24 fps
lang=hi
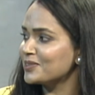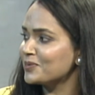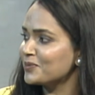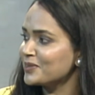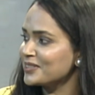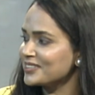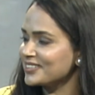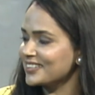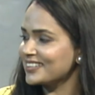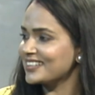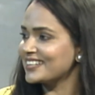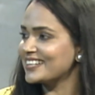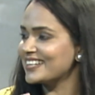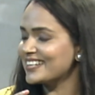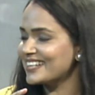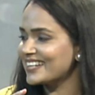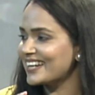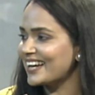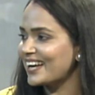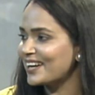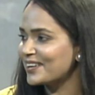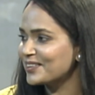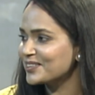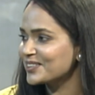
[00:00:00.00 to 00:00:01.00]
जीवन संगनी ही
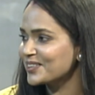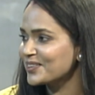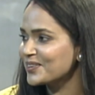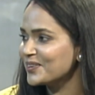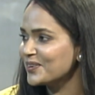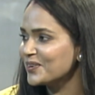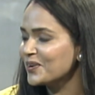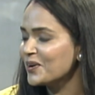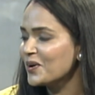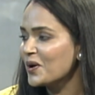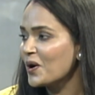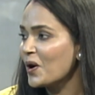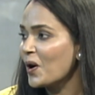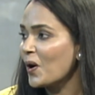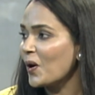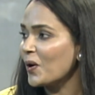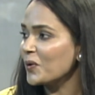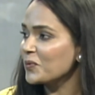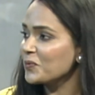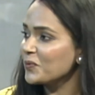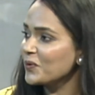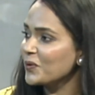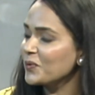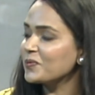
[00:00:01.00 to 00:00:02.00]
आलोचक हो और
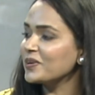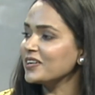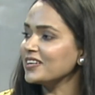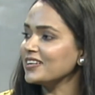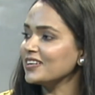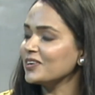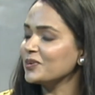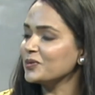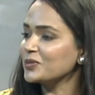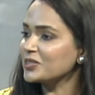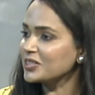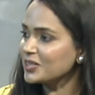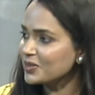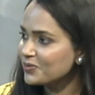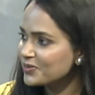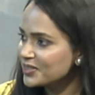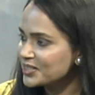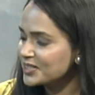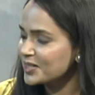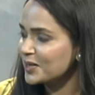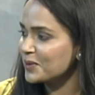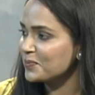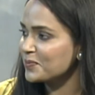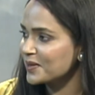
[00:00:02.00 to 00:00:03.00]
वो भी उसी
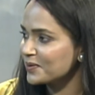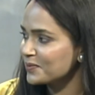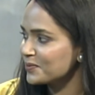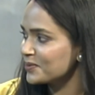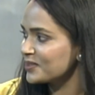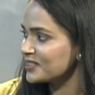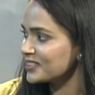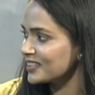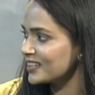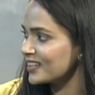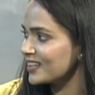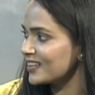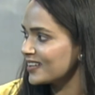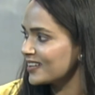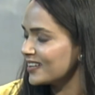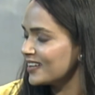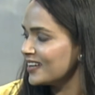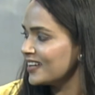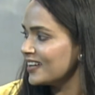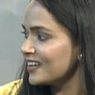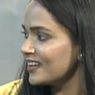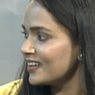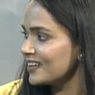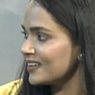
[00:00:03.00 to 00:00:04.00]
विषय पर विषय
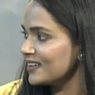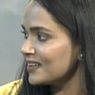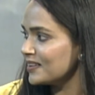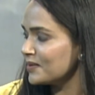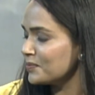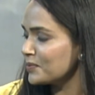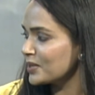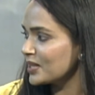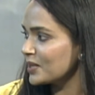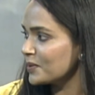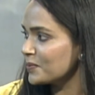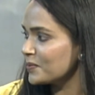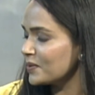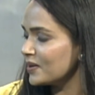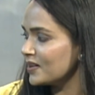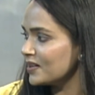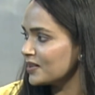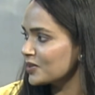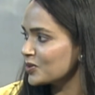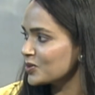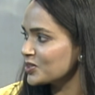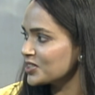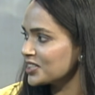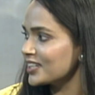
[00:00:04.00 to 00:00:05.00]
हम्म। मतलब
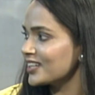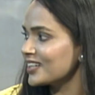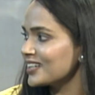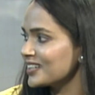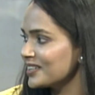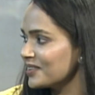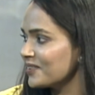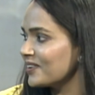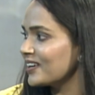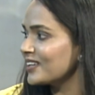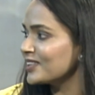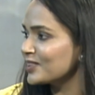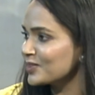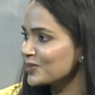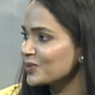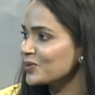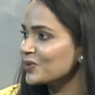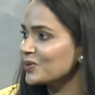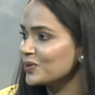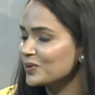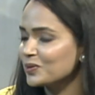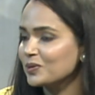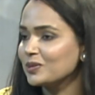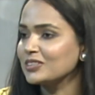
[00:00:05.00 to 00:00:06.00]
रुचि रखने वाली तो
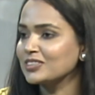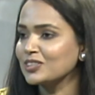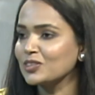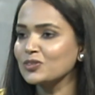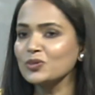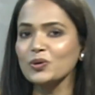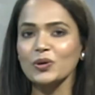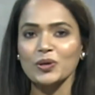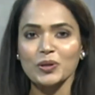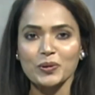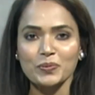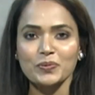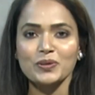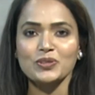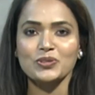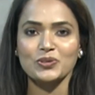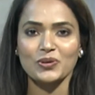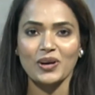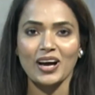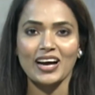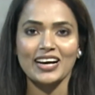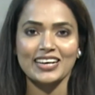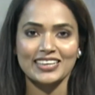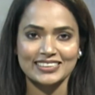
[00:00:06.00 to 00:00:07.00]
इसे सोने पे
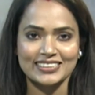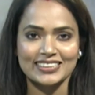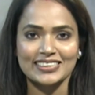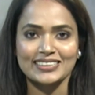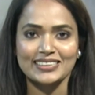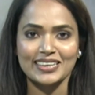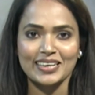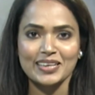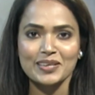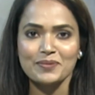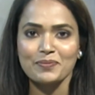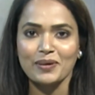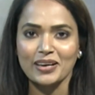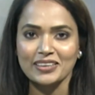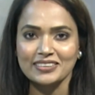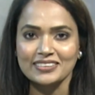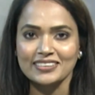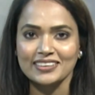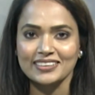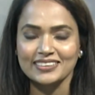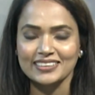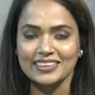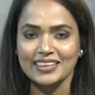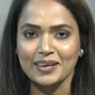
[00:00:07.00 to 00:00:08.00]
सुहागा जैसा ही मान
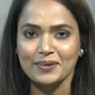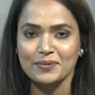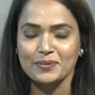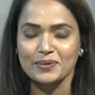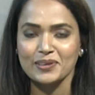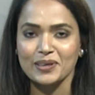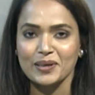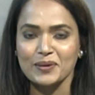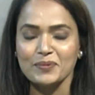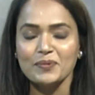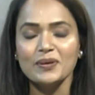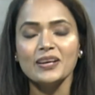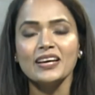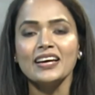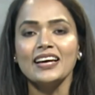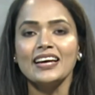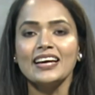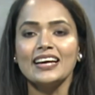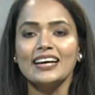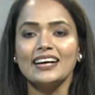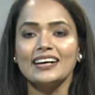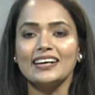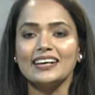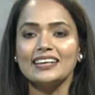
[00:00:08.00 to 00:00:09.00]
सकते हैं फिर हम
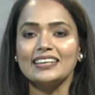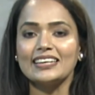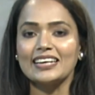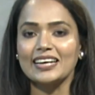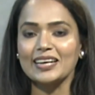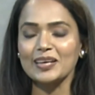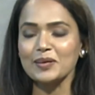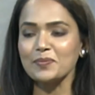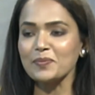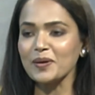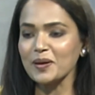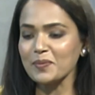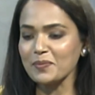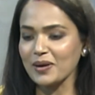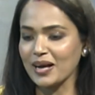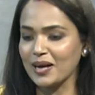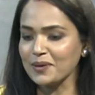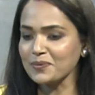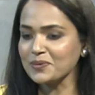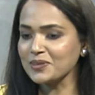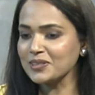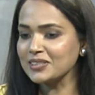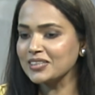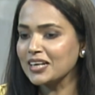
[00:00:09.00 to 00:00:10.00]
आ, हम्म। लेकिन मैम
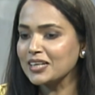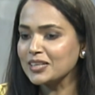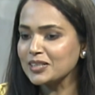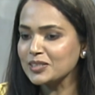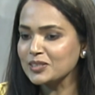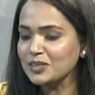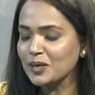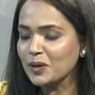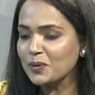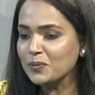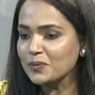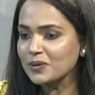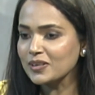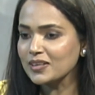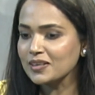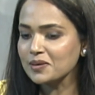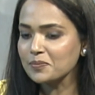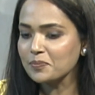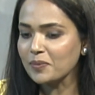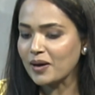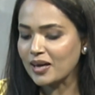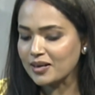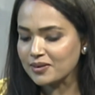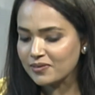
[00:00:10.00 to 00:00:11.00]
आपसे जानना चाहूँगी
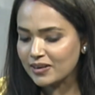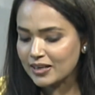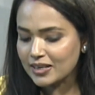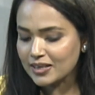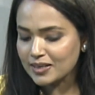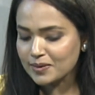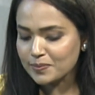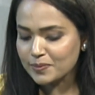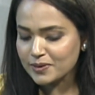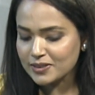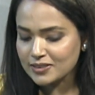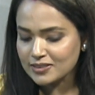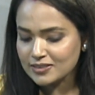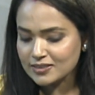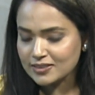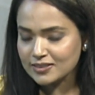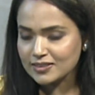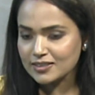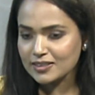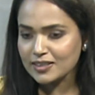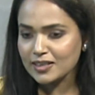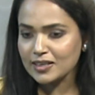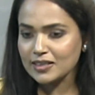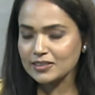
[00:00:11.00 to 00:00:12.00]
पारिवारिक
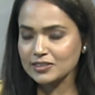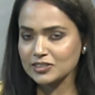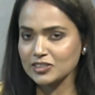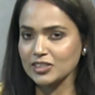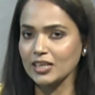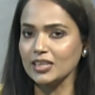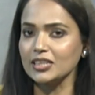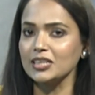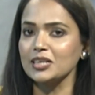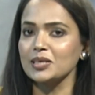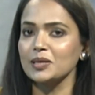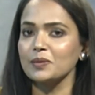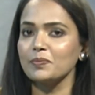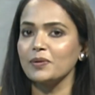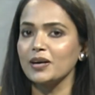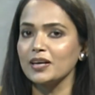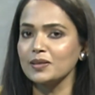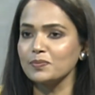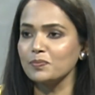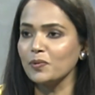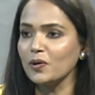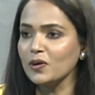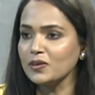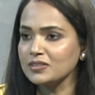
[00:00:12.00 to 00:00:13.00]
परिस्थितियाँ शादी के बाद
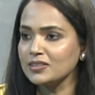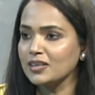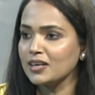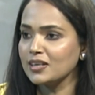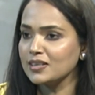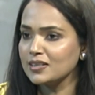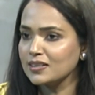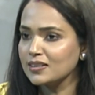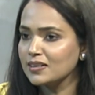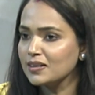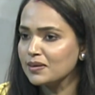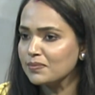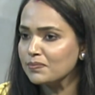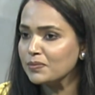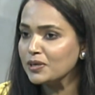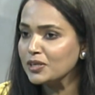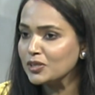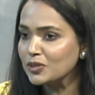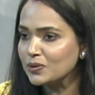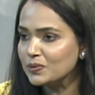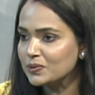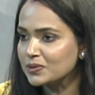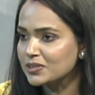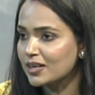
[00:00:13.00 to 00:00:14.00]
बहुत सारी भिन्न
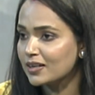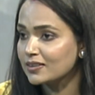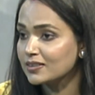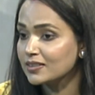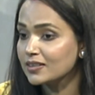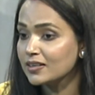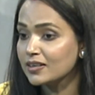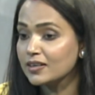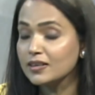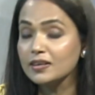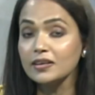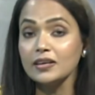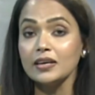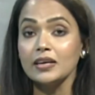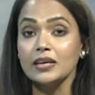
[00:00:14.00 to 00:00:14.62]
हो जाती हैं